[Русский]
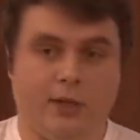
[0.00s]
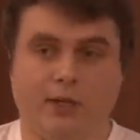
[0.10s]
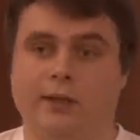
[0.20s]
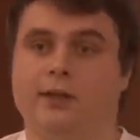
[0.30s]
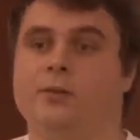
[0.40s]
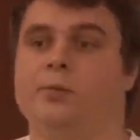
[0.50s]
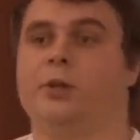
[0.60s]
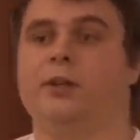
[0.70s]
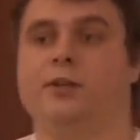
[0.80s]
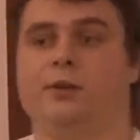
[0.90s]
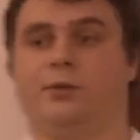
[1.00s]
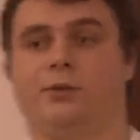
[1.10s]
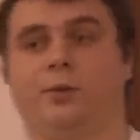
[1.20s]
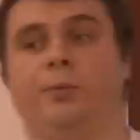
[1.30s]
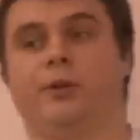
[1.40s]
внимание, когда вы проектируете
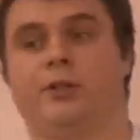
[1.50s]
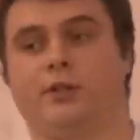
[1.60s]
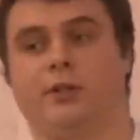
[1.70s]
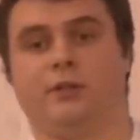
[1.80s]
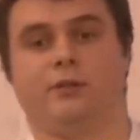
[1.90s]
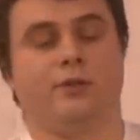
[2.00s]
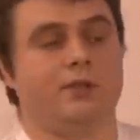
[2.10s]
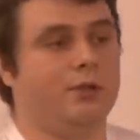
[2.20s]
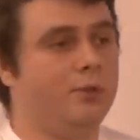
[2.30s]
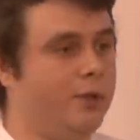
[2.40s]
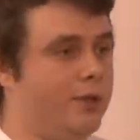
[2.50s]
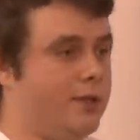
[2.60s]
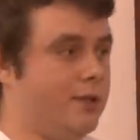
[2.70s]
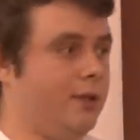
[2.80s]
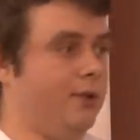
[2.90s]
свое приложение. То есть
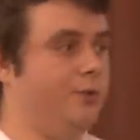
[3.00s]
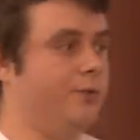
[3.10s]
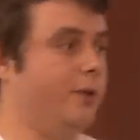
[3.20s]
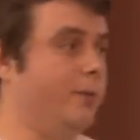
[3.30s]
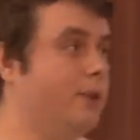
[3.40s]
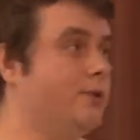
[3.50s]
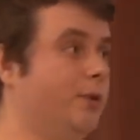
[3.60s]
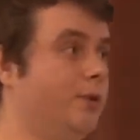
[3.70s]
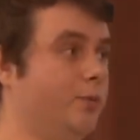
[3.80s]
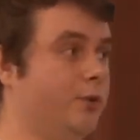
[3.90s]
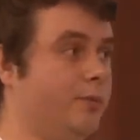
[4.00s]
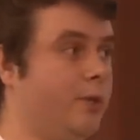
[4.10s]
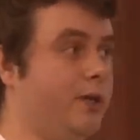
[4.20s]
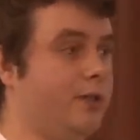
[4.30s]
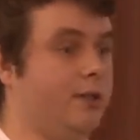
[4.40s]
задумайтесь, какую информацию оно может
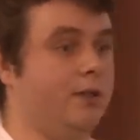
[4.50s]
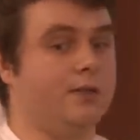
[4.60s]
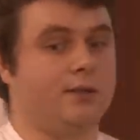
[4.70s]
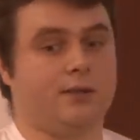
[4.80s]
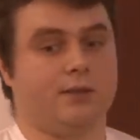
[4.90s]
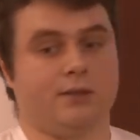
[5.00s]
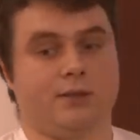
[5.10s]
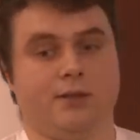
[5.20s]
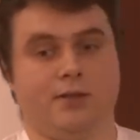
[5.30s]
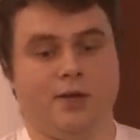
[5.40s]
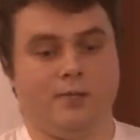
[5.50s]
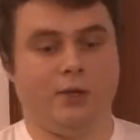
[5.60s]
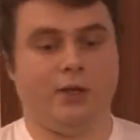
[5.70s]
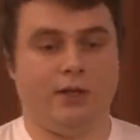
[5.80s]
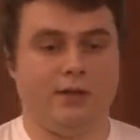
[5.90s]
брать из
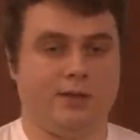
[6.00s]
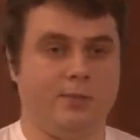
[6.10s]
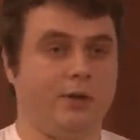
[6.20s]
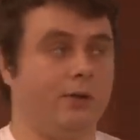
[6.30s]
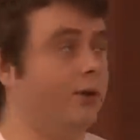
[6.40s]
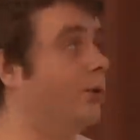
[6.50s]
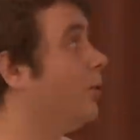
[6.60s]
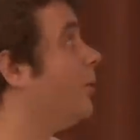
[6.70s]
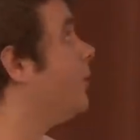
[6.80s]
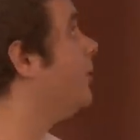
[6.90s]
системы и из мира вокруг.